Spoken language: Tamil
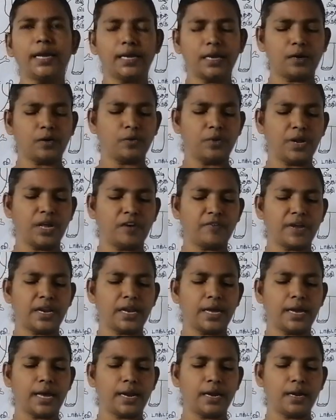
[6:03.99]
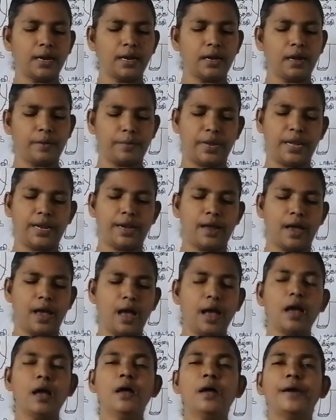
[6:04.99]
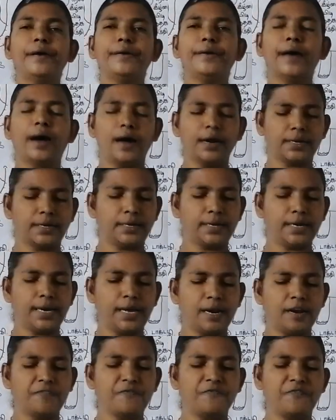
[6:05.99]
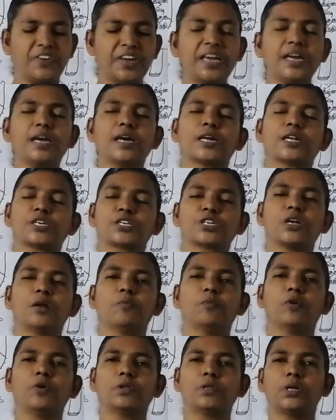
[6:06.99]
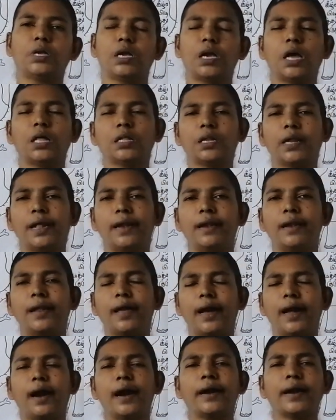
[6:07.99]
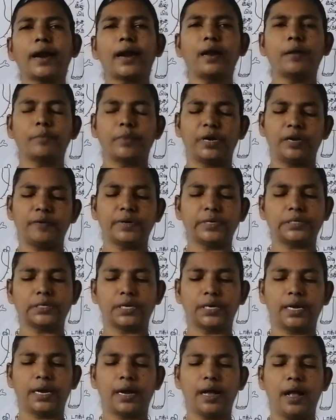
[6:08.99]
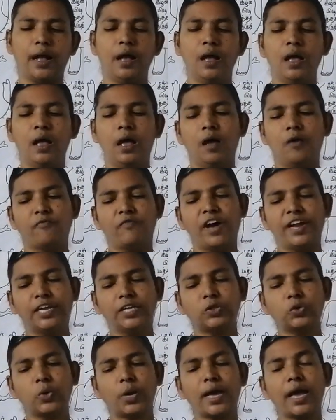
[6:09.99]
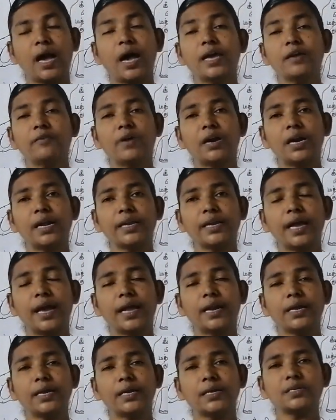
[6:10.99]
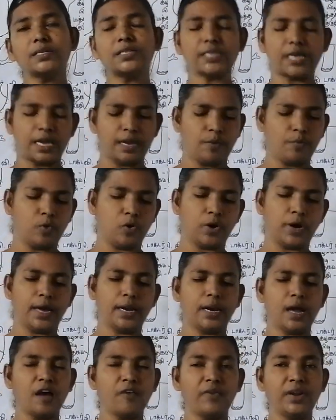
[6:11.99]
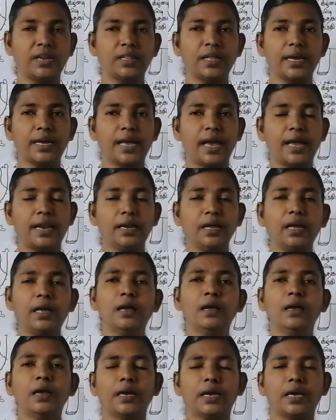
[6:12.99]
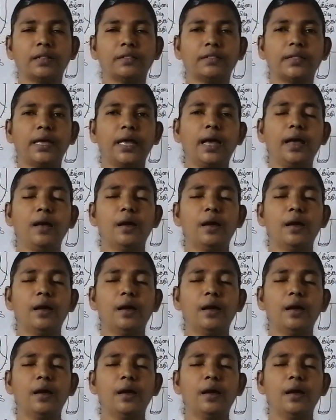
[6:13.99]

அழைக்கக்கூடியவர் யாருன்னு அப்படின்னா டாக்டர் வி கிருஷ்ணமூர்த்தி அது நல்லா அண்டர்லைன் பண்ணி வச்சுக்கிடுங்க வனத்துறை ஆய்வாளர் யாரு ஜெயமோகன் அவர் தான் யாரு இந்த